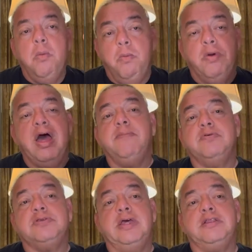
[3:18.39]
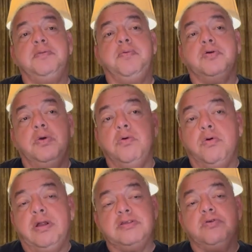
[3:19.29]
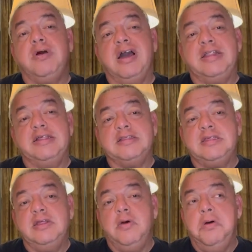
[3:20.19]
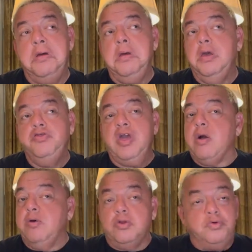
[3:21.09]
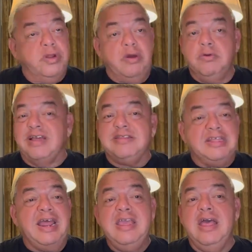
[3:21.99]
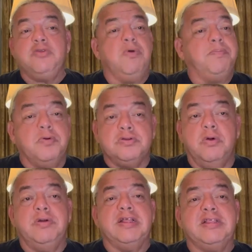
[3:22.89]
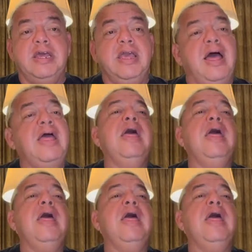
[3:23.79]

bravo Seth, porque un corazón agradecido ya cuando tú eres una estrella, tu esposa es una estrella,